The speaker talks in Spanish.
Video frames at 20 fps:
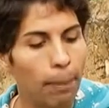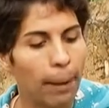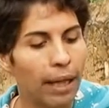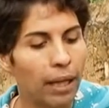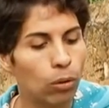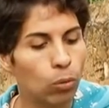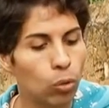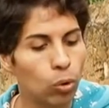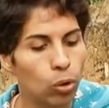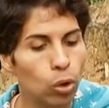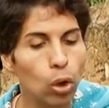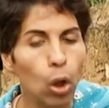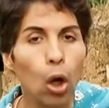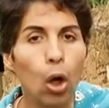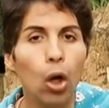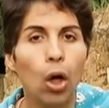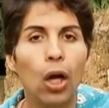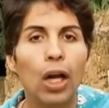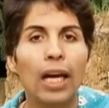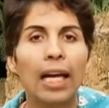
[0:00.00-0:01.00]

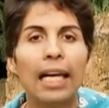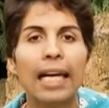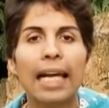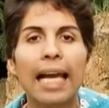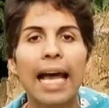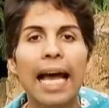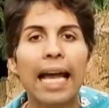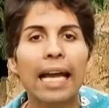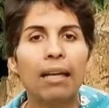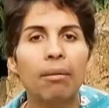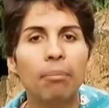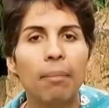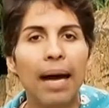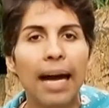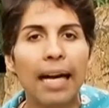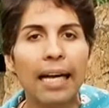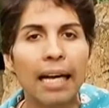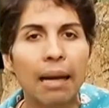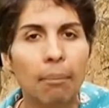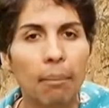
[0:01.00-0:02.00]
Preguntó la
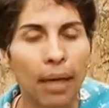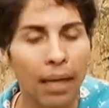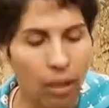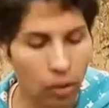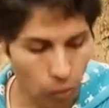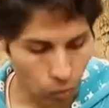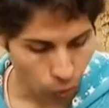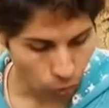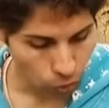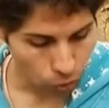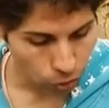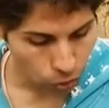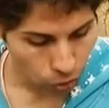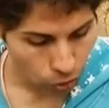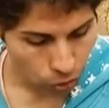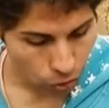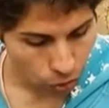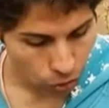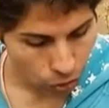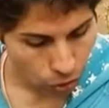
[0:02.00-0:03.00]
hermana menor
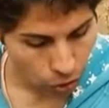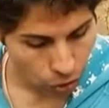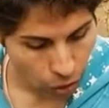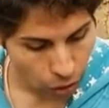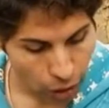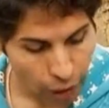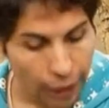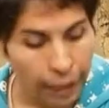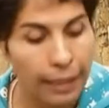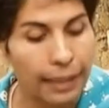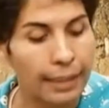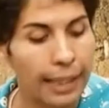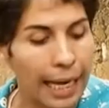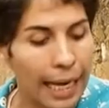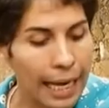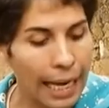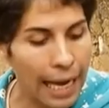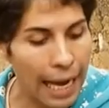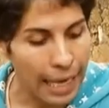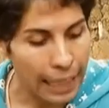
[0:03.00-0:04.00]

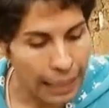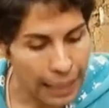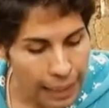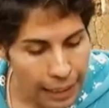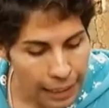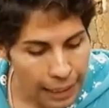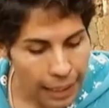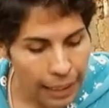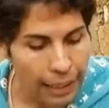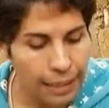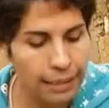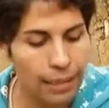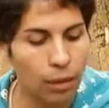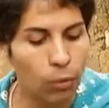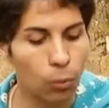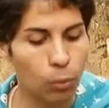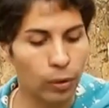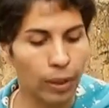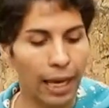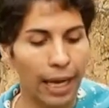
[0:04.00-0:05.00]
de la niña de
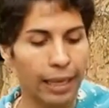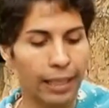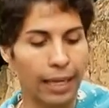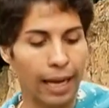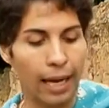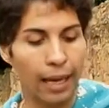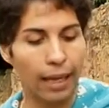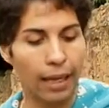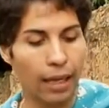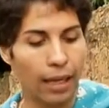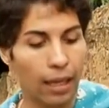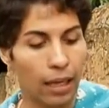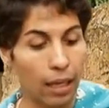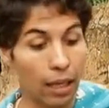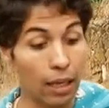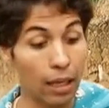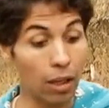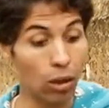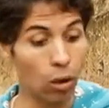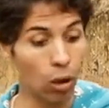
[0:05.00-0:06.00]
secundaria
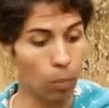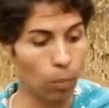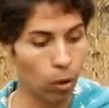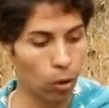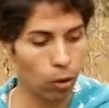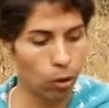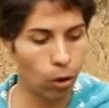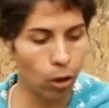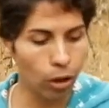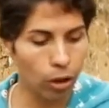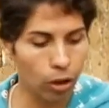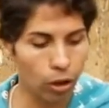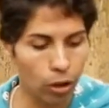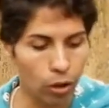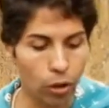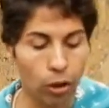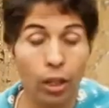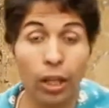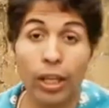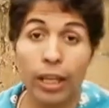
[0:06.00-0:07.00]
y como
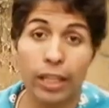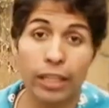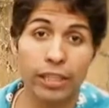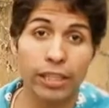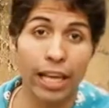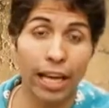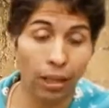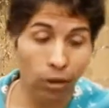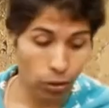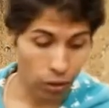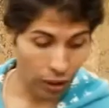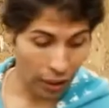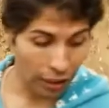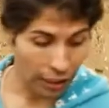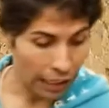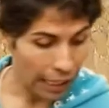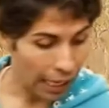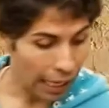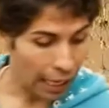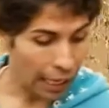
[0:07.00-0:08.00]
Gorko ya no
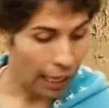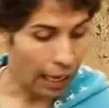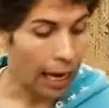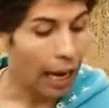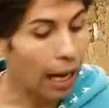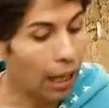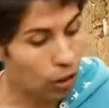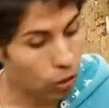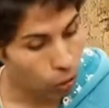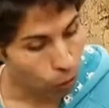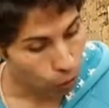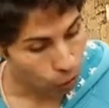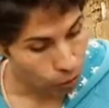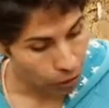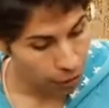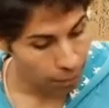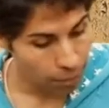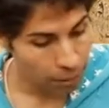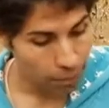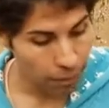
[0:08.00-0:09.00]
tenía
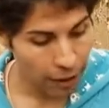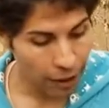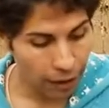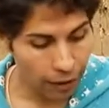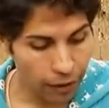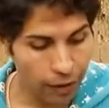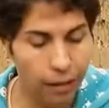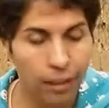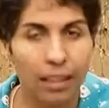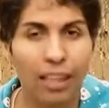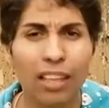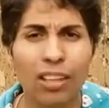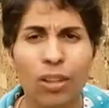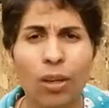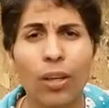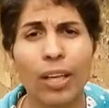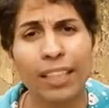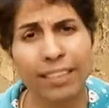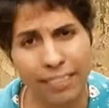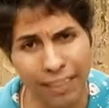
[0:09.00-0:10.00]
dónde vivir,
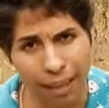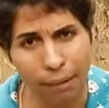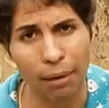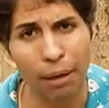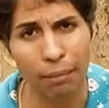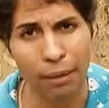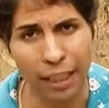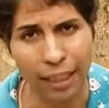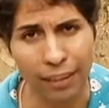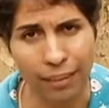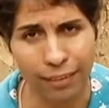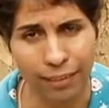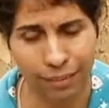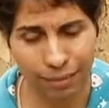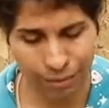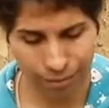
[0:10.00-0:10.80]
dijo que estaba bien.